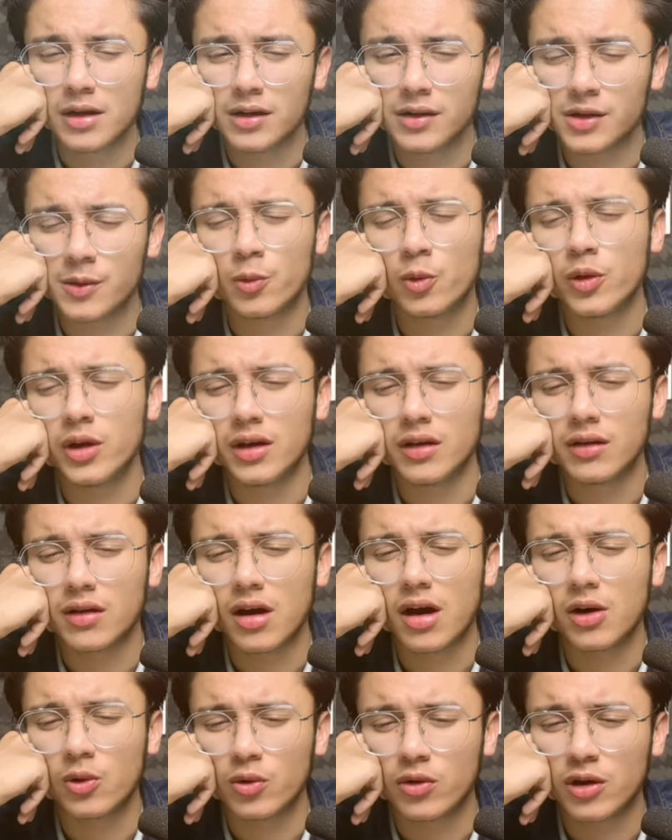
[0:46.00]
जब कोई
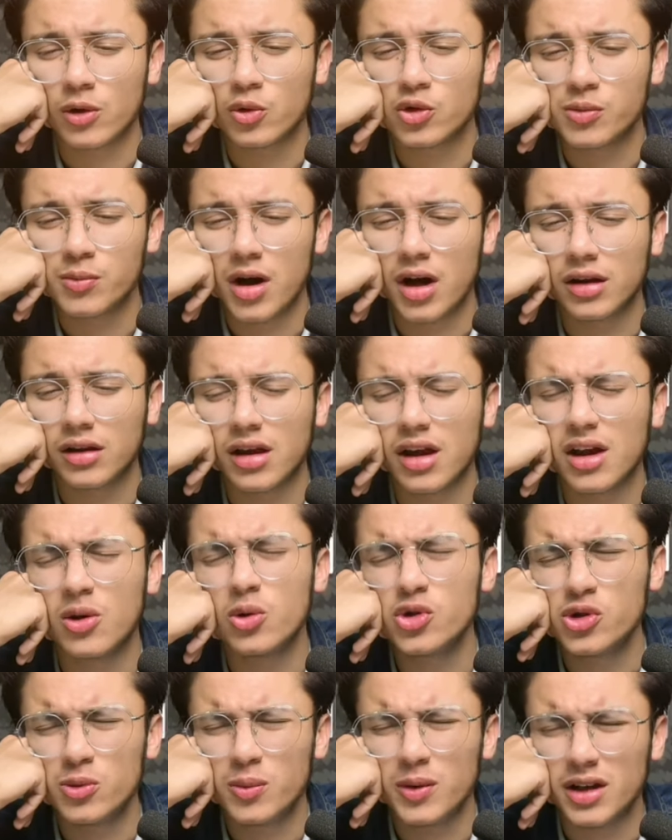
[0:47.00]
इंसान उससे कुछ मांगता है
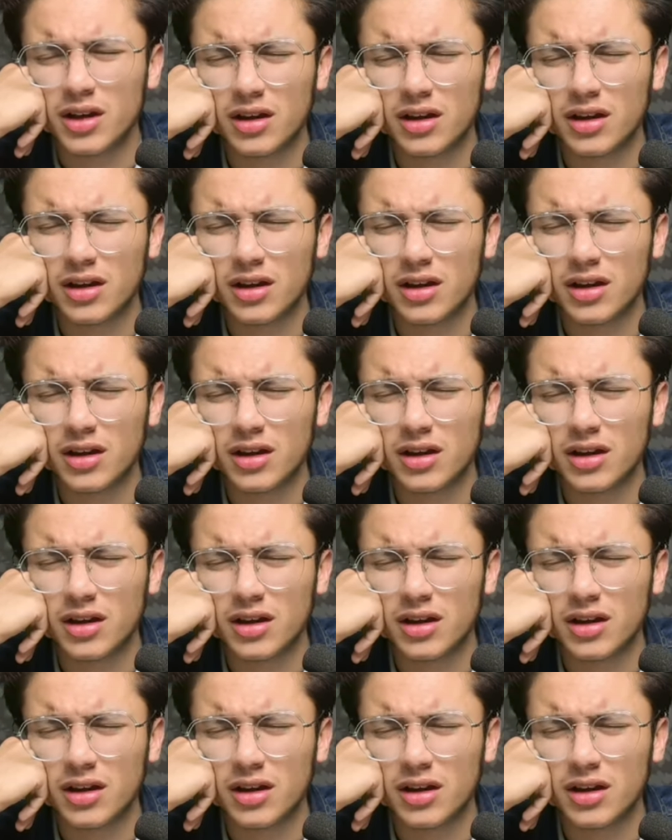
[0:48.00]
कुछ भी